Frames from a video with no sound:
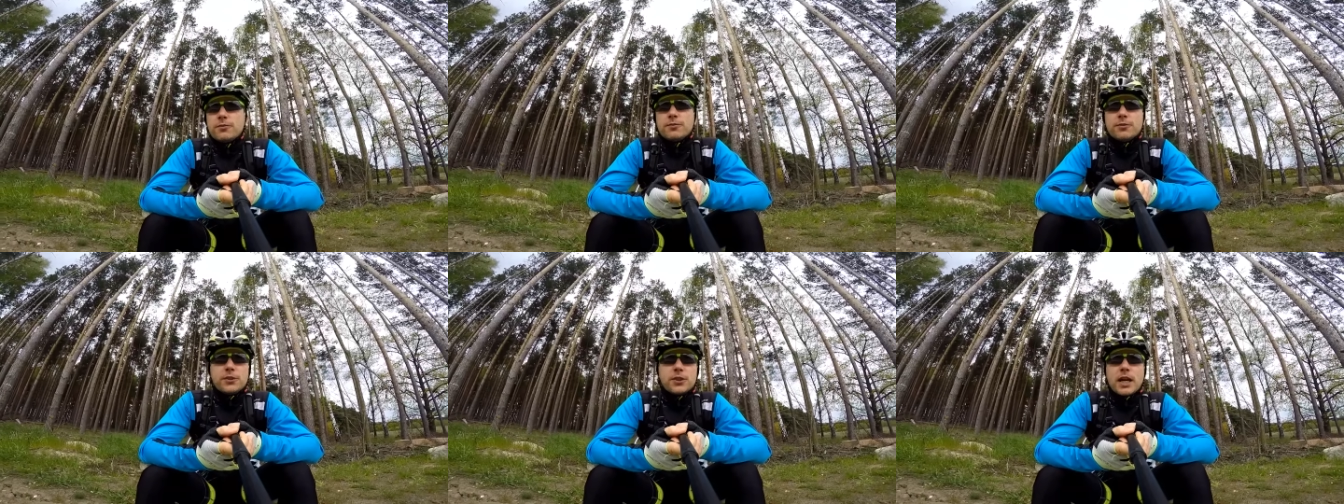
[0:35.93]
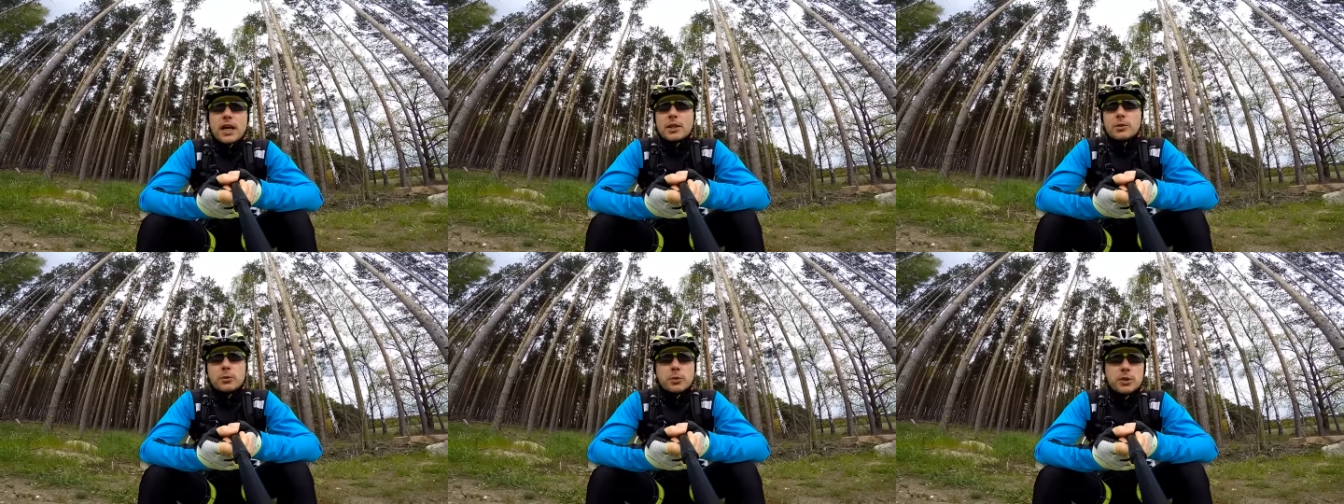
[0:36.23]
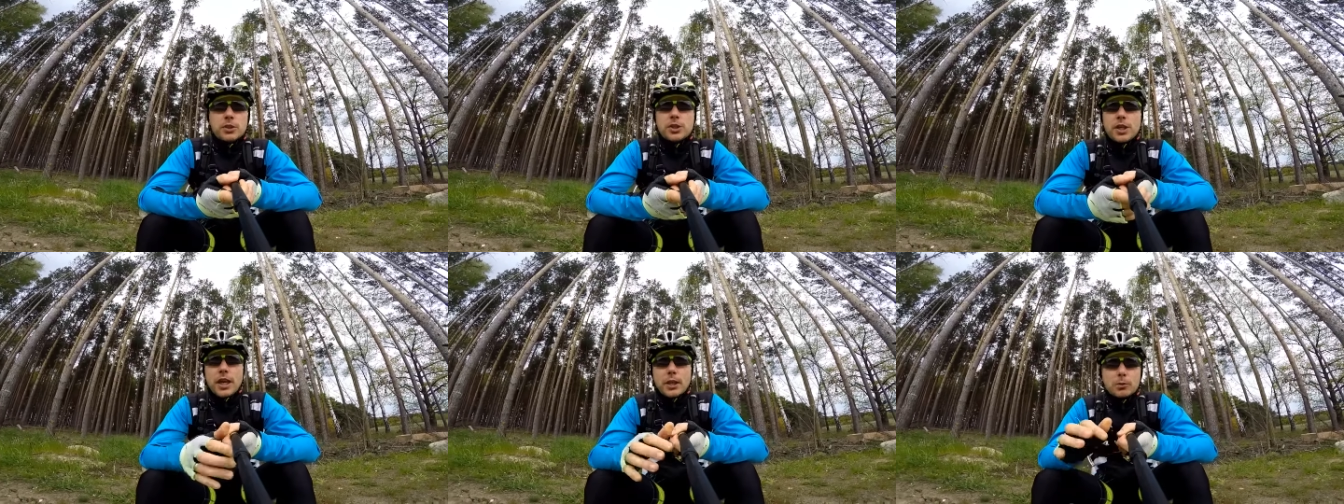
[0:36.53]

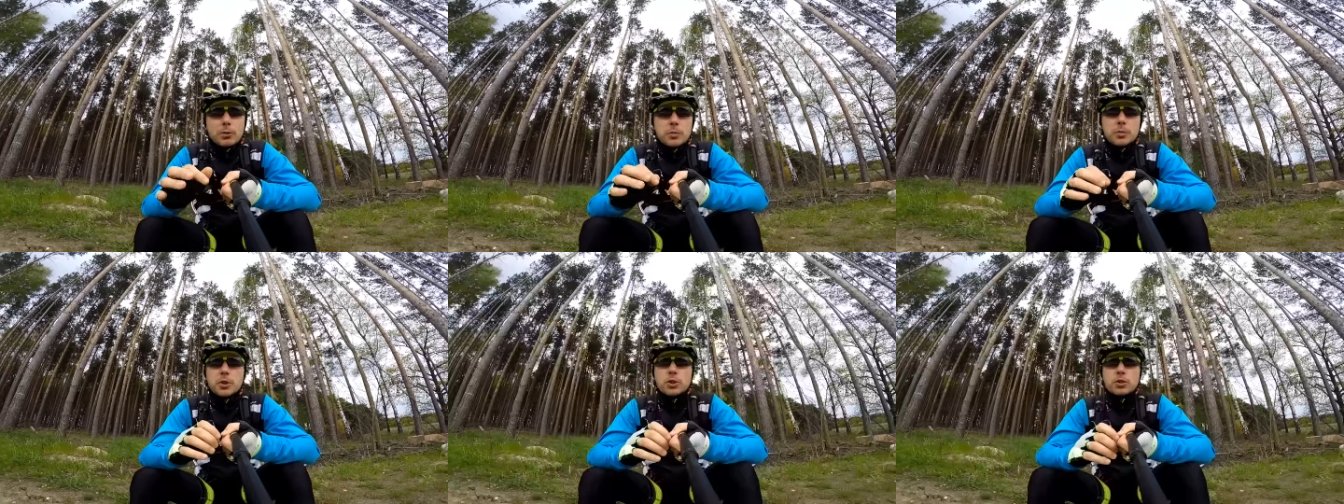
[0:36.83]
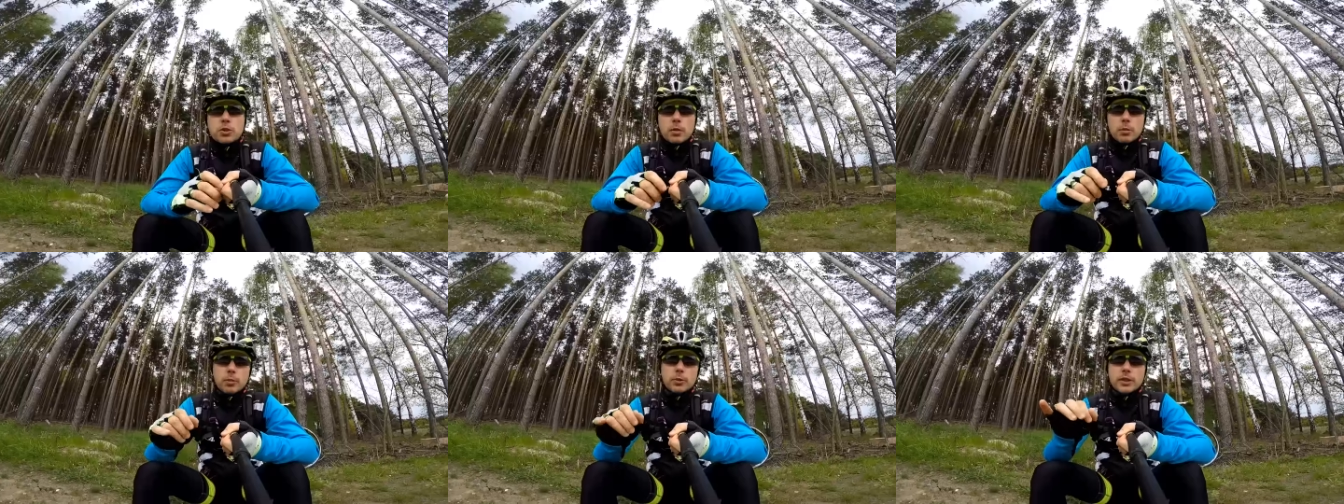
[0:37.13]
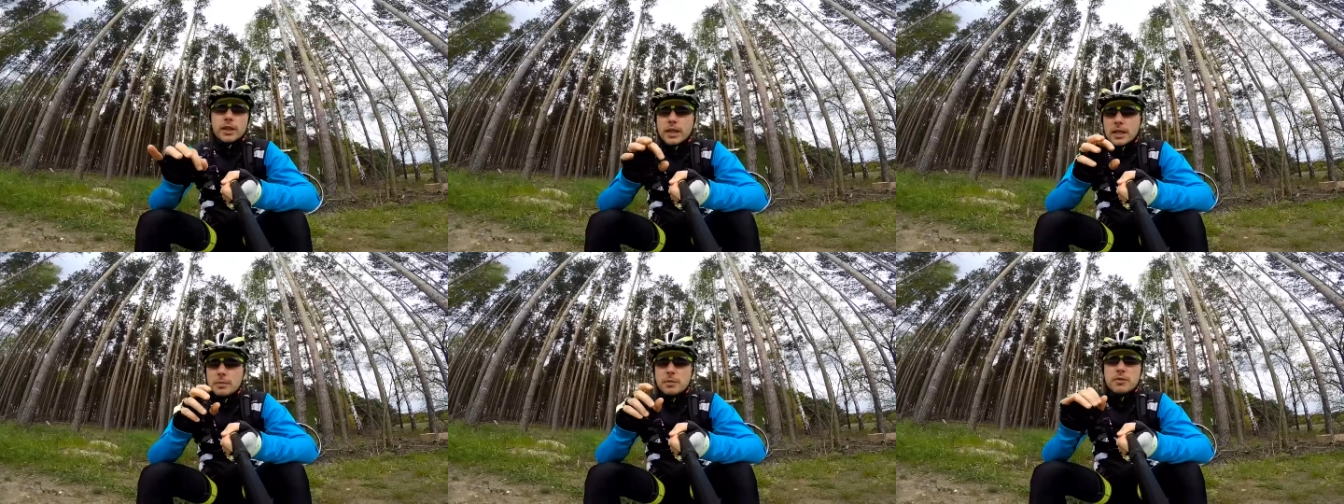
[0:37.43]
wsiadły, siadły przed
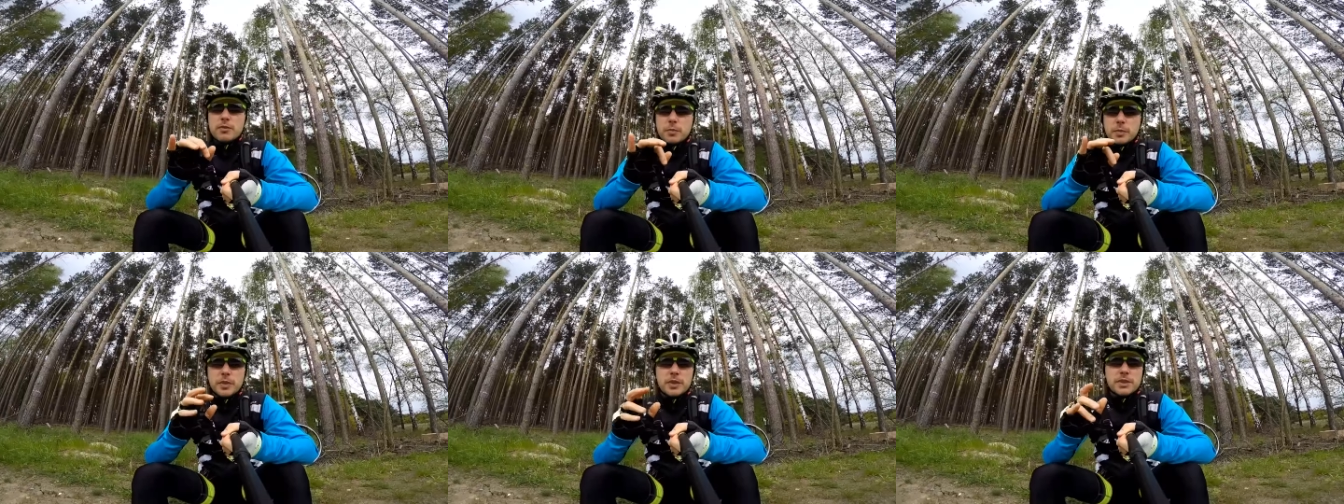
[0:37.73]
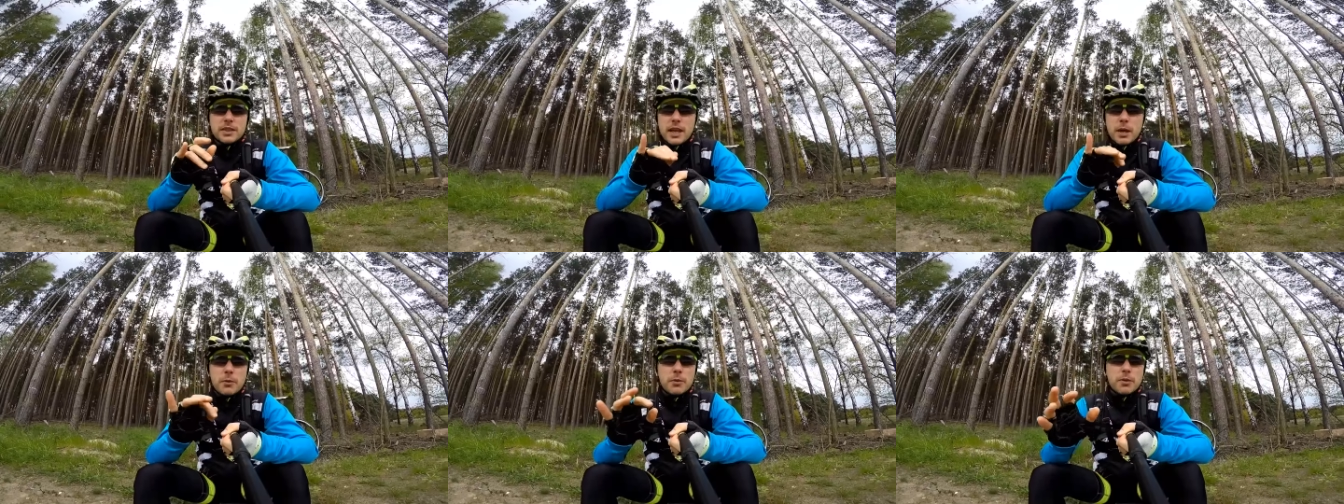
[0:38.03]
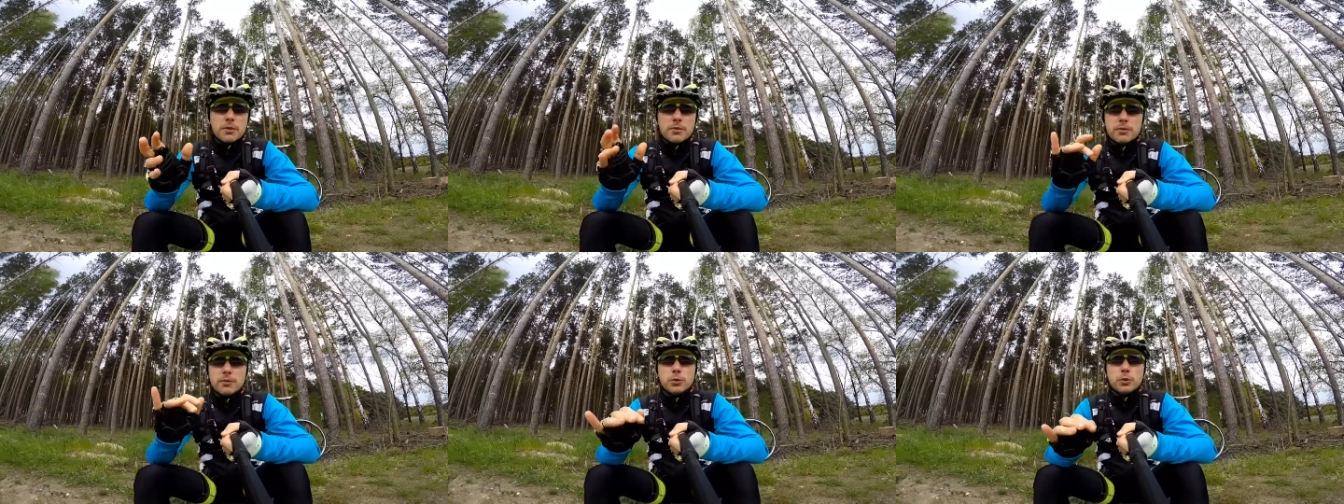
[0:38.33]
komputerem i
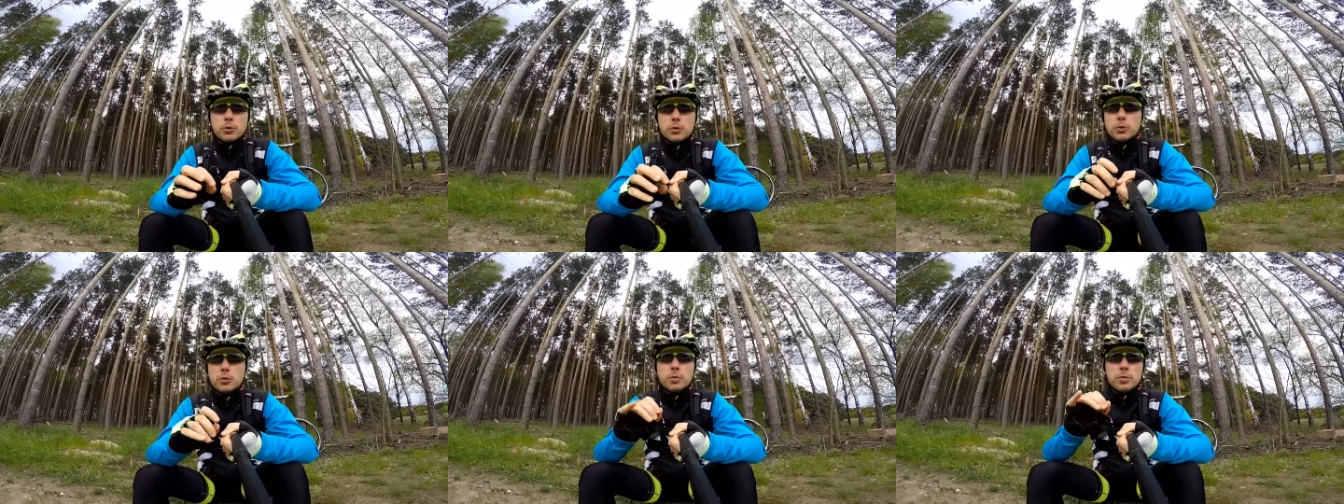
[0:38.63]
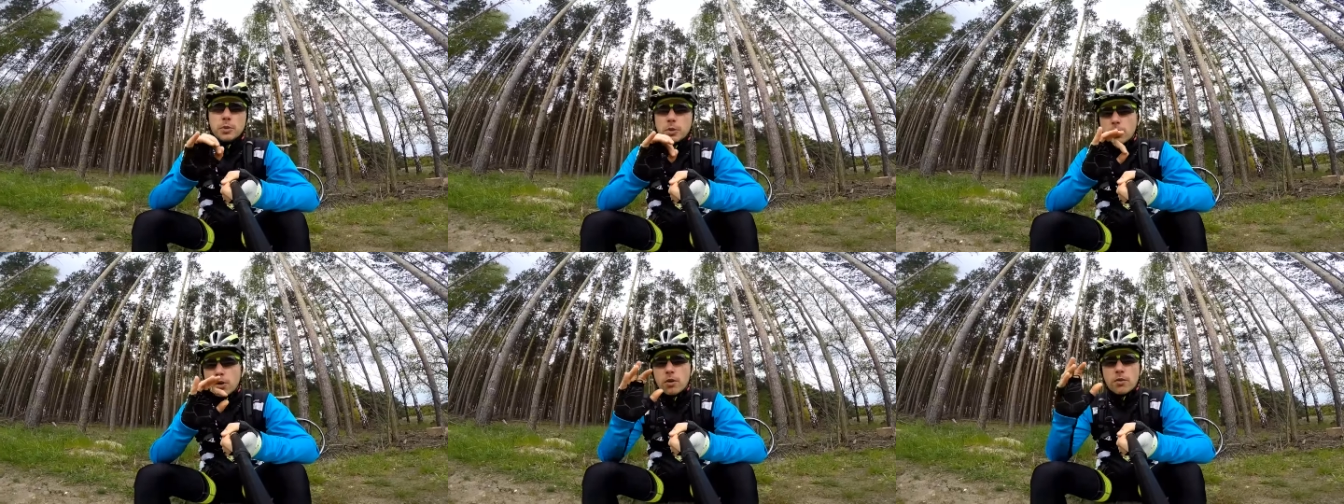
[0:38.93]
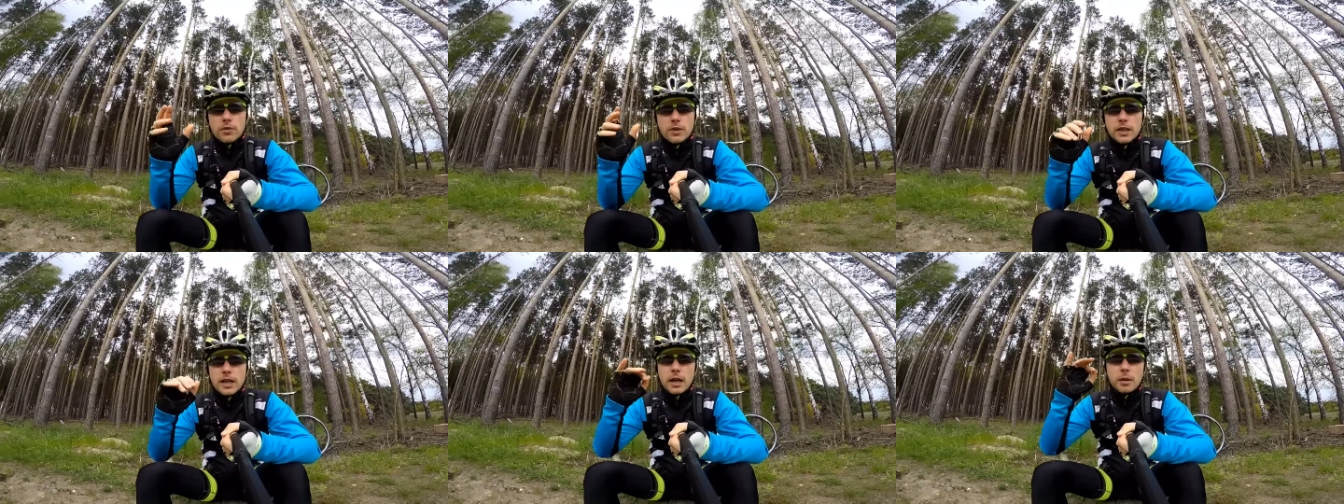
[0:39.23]
wpisały w YouTube
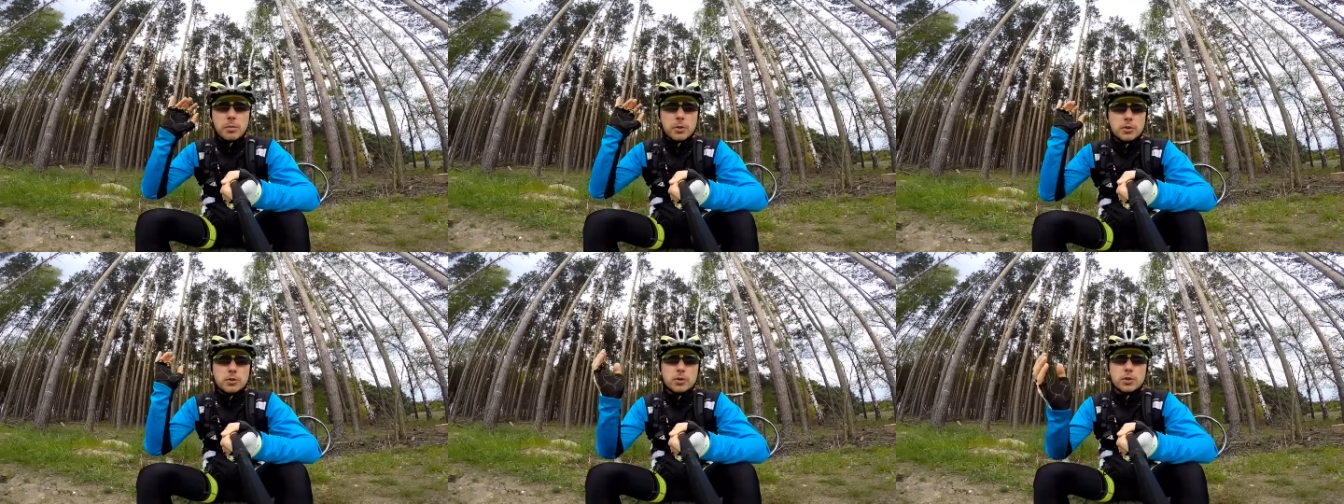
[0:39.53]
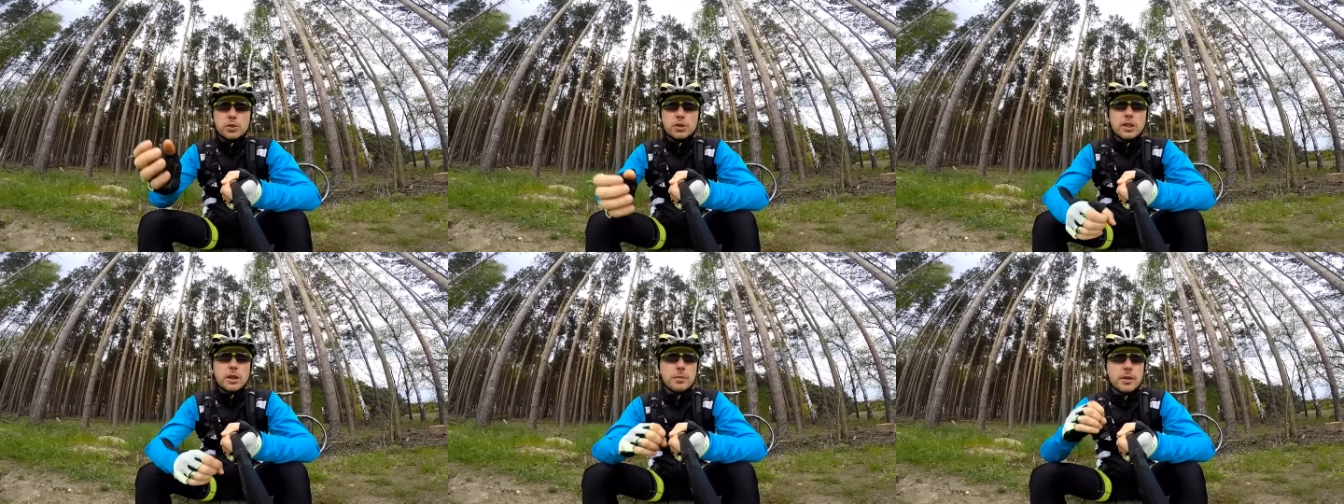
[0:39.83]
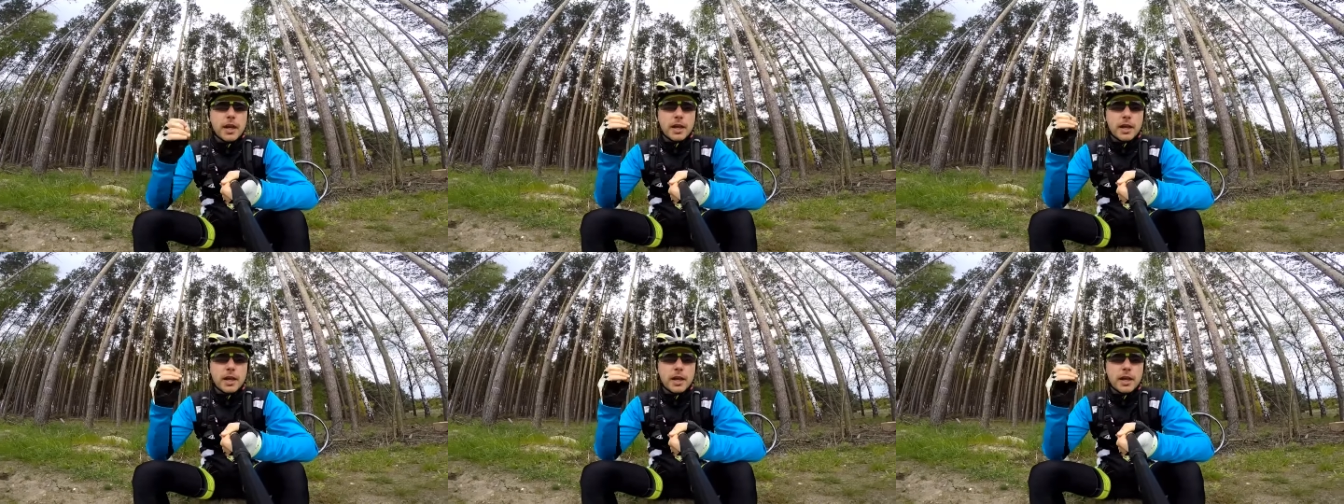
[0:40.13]
rower albo coś tam,